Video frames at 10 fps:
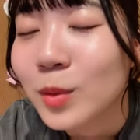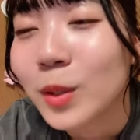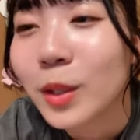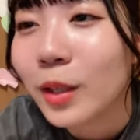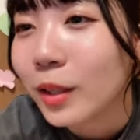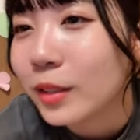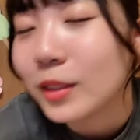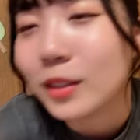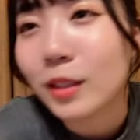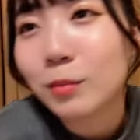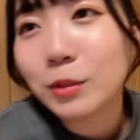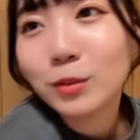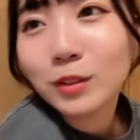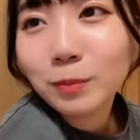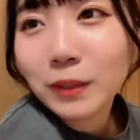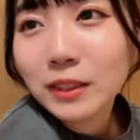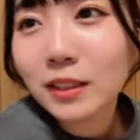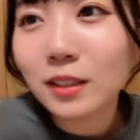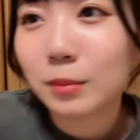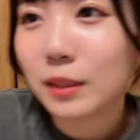えー、いいなみ
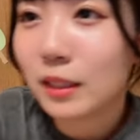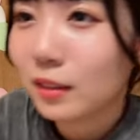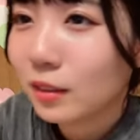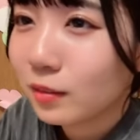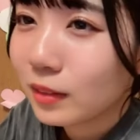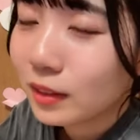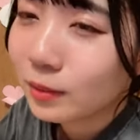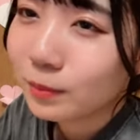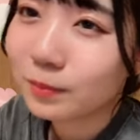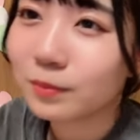ウニパスタ食べたいんだよね